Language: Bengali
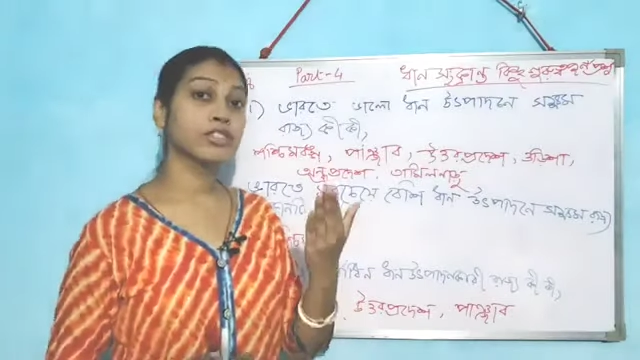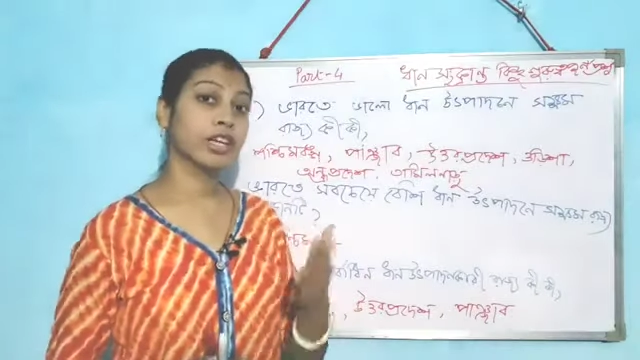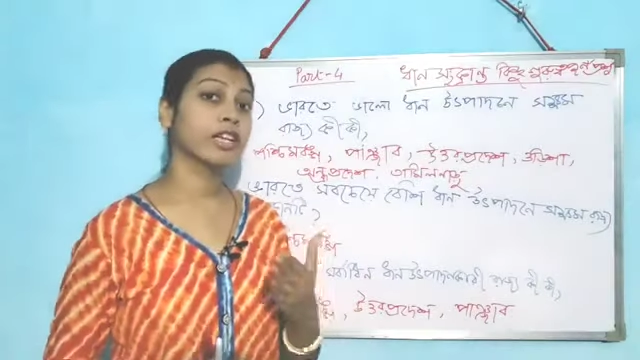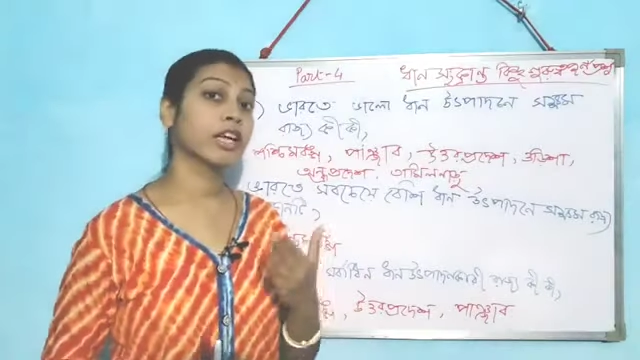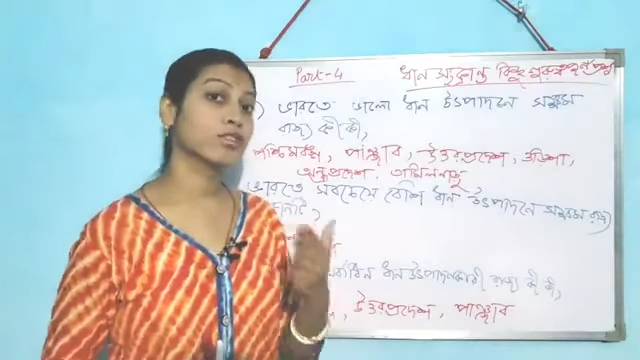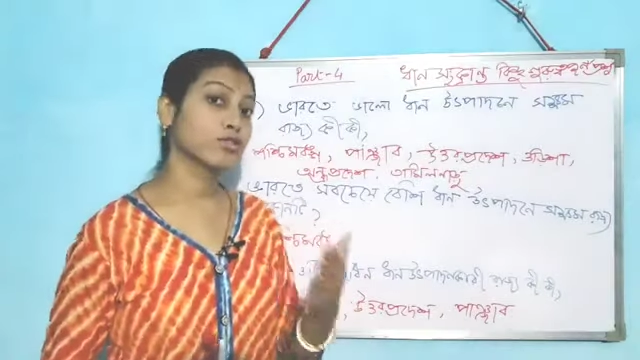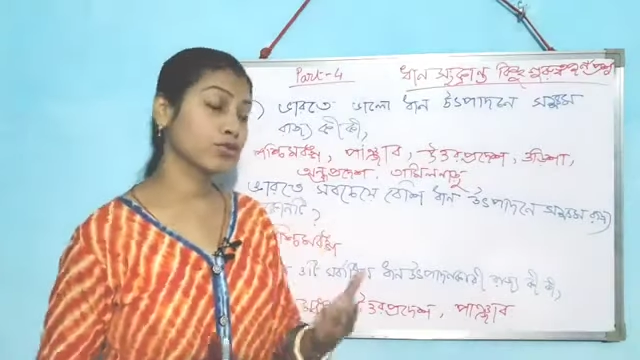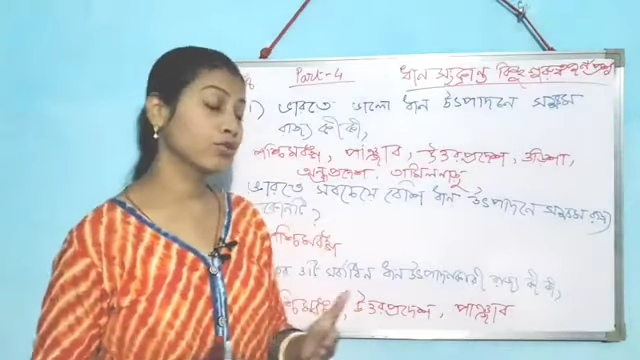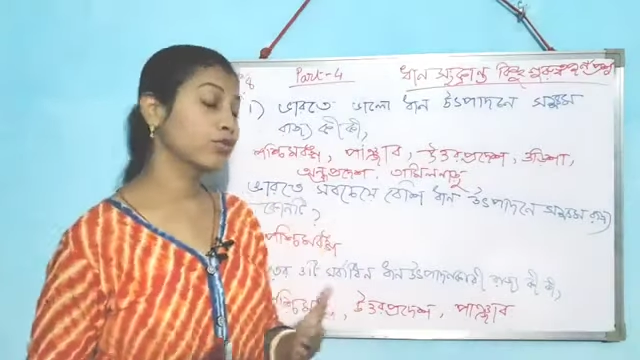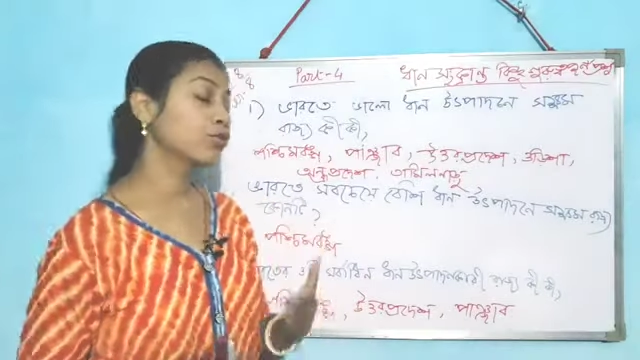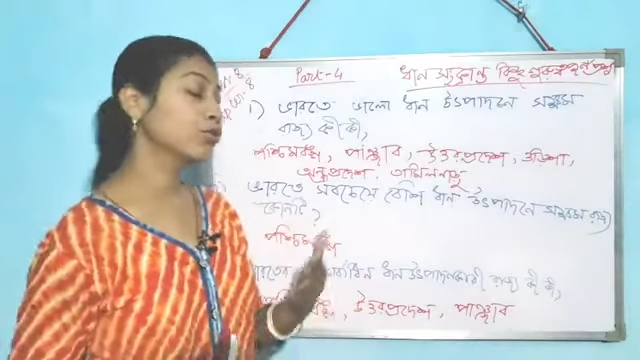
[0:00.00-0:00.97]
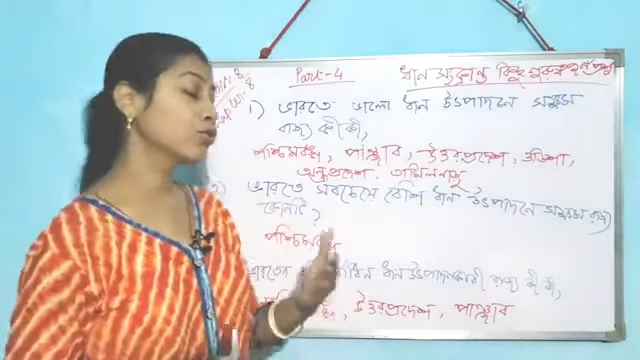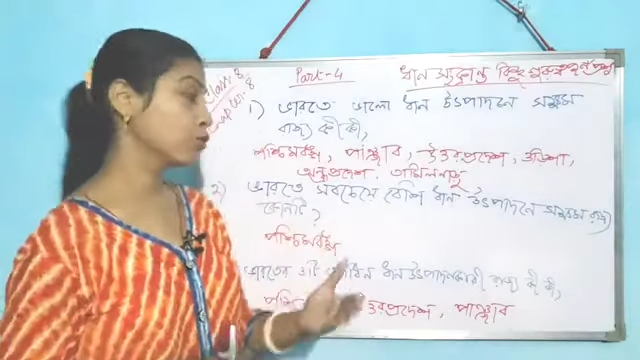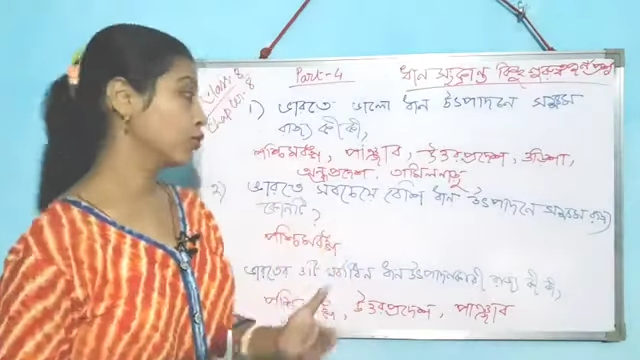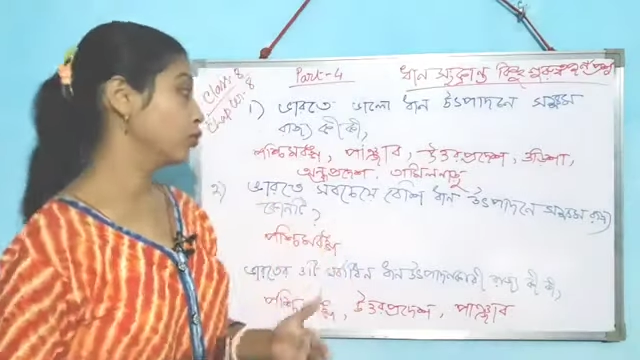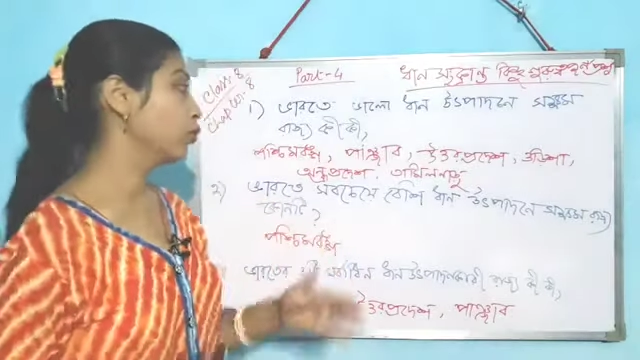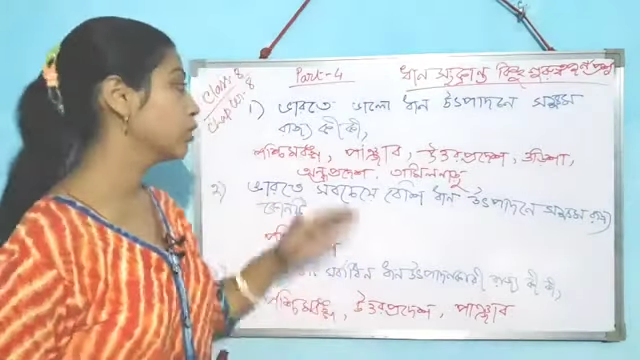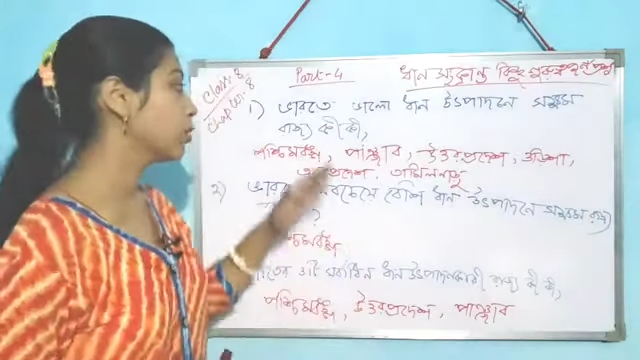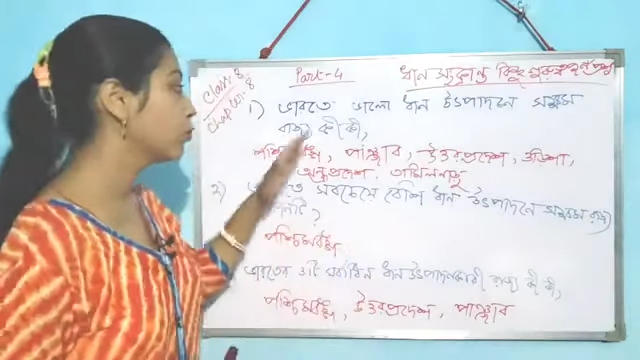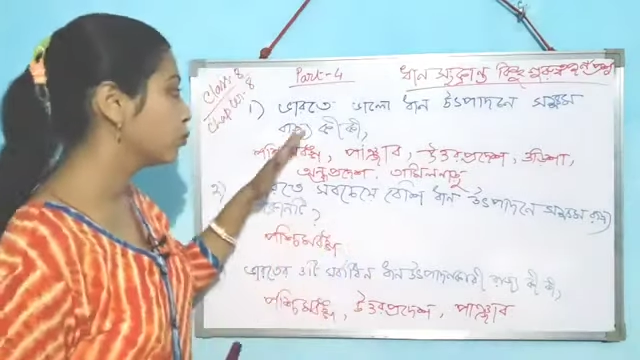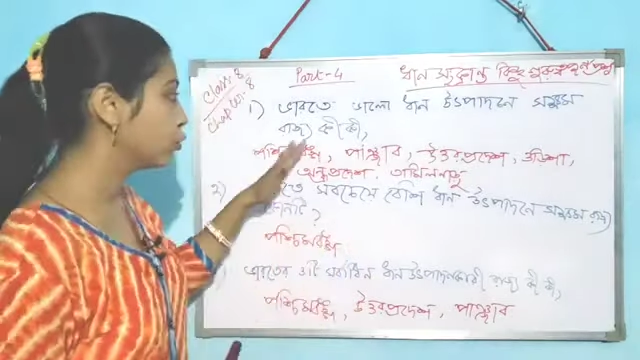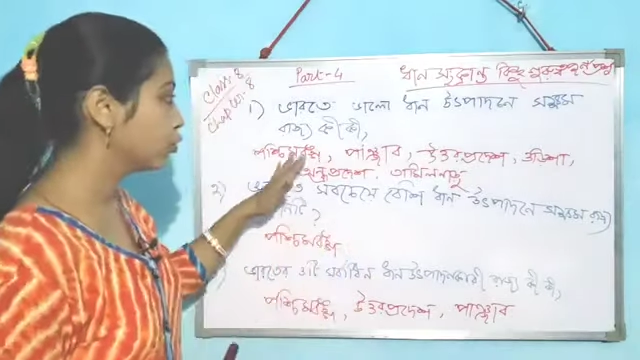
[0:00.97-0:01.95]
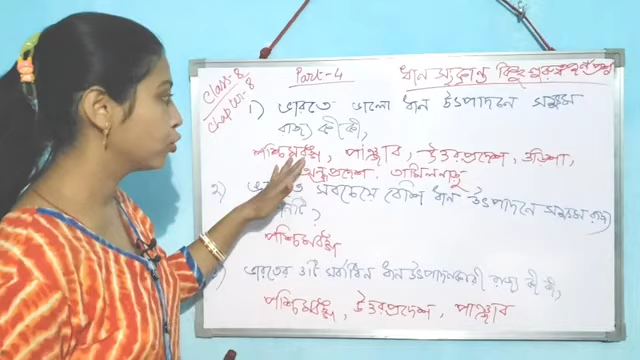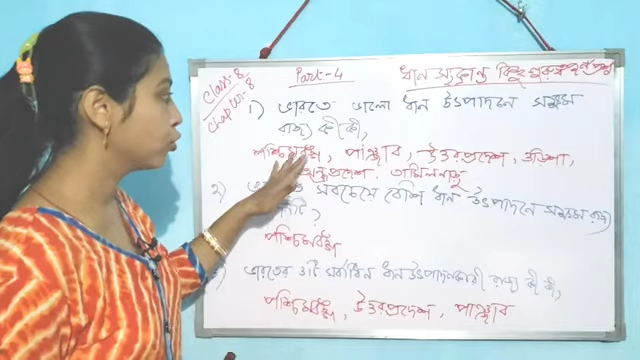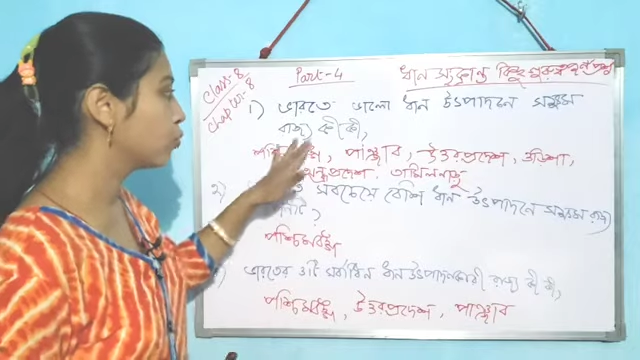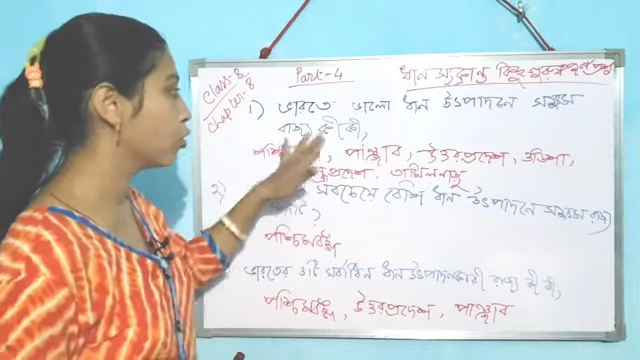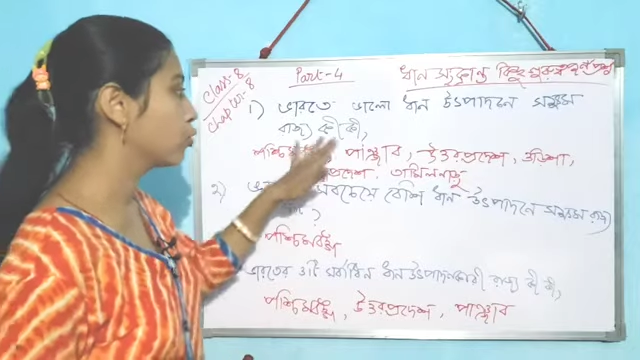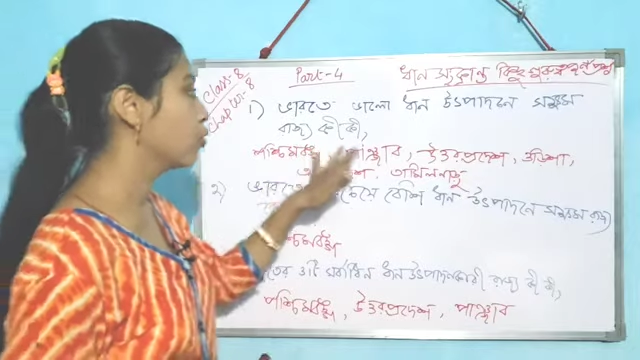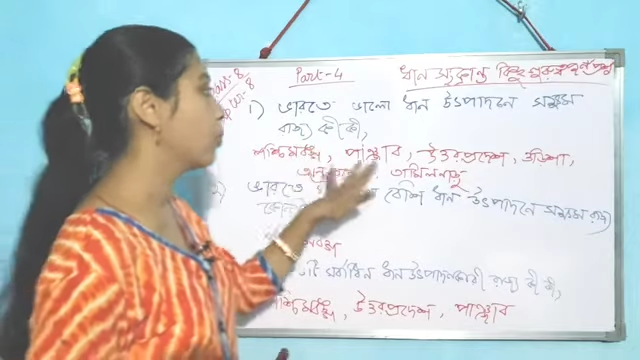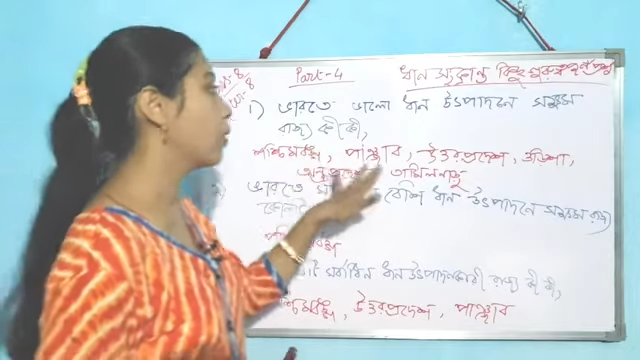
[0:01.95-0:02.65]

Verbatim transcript: সেই রাজ্যগুলো কোনগুলো যেমন পশ্চিমবঙ্গ